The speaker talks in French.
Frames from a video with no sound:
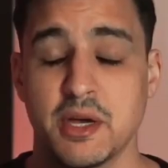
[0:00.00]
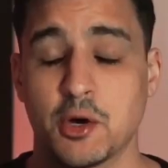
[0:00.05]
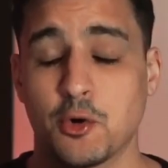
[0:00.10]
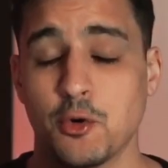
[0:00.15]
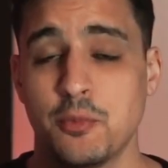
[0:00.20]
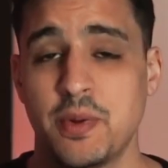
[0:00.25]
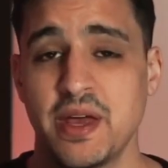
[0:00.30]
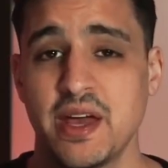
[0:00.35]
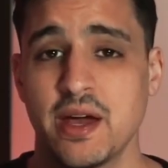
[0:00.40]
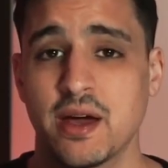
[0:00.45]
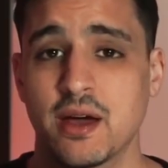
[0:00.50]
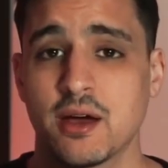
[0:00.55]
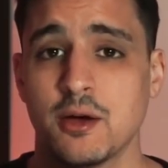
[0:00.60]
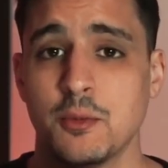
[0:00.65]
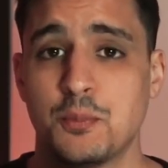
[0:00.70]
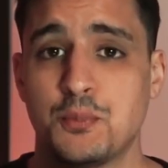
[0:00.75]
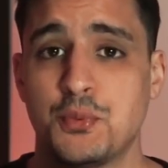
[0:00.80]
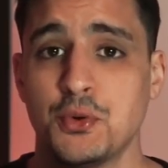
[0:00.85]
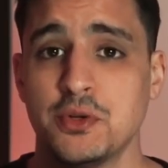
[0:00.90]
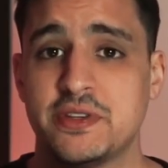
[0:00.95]
Et Robert
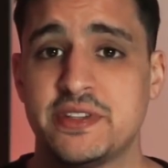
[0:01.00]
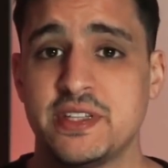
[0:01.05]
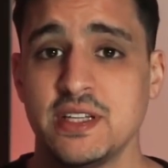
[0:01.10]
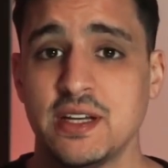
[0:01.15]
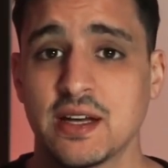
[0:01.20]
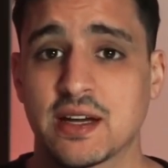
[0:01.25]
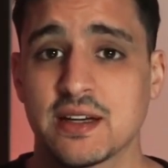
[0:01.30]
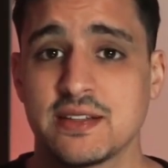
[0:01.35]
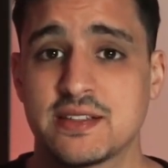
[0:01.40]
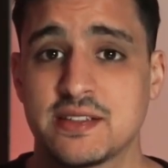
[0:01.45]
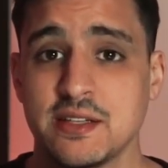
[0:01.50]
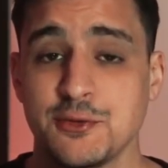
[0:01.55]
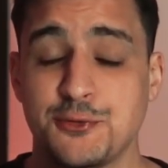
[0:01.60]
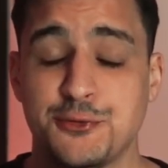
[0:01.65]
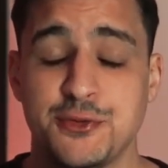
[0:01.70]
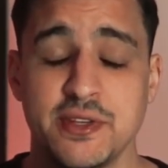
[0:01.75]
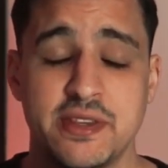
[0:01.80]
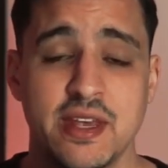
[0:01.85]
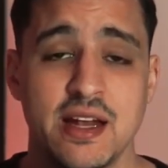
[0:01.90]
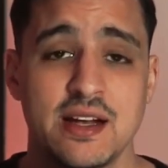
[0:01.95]
peut-il rester
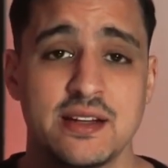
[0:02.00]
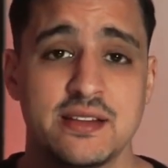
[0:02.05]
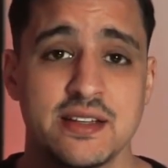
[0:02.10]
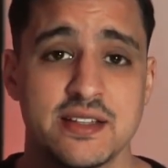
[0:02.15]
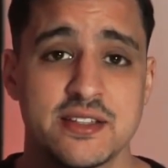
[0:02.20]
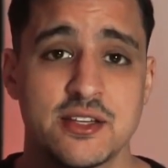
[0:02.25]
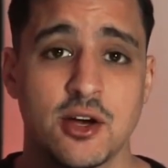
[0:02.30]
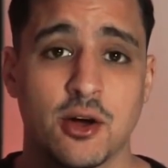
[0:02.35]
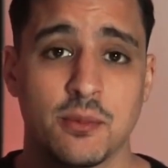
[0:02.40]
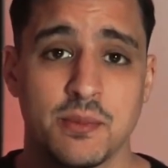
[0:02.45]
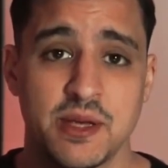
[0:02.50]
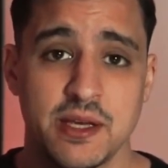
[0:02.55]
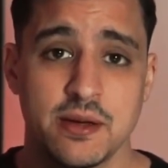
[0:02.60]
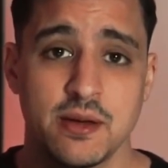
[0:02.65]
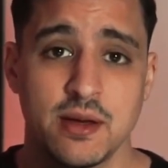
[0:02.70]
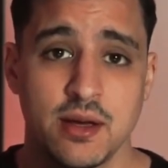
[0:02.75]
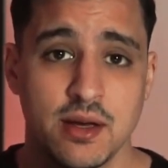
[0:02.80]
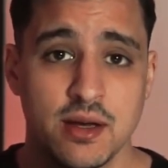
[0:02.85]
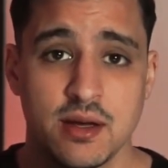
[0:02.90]
fidèle désormais